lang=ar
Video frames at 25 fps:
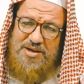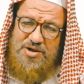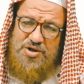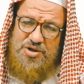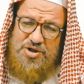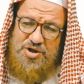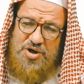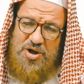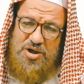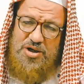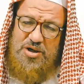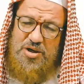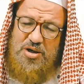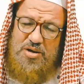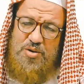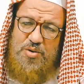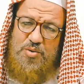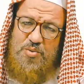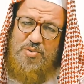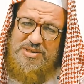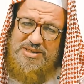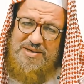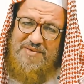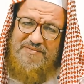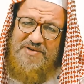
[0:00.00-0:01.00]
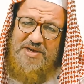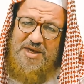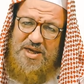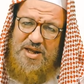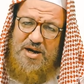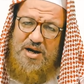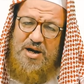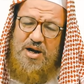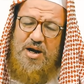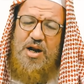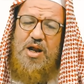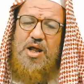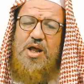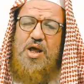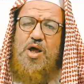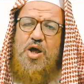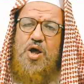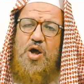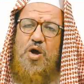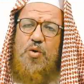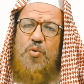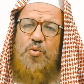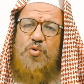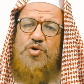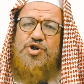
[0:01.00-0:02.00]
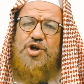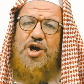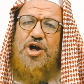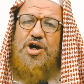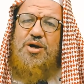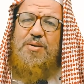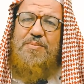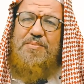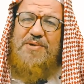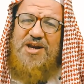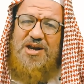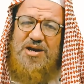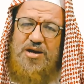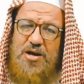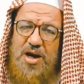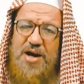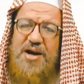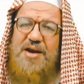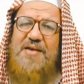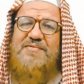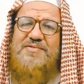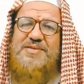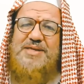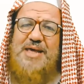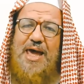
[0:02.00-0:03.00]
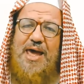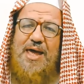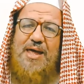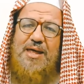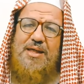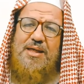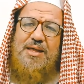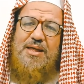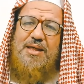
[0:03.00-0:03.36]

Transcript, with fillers: شهيق وزفير وشهيق من النار نفسها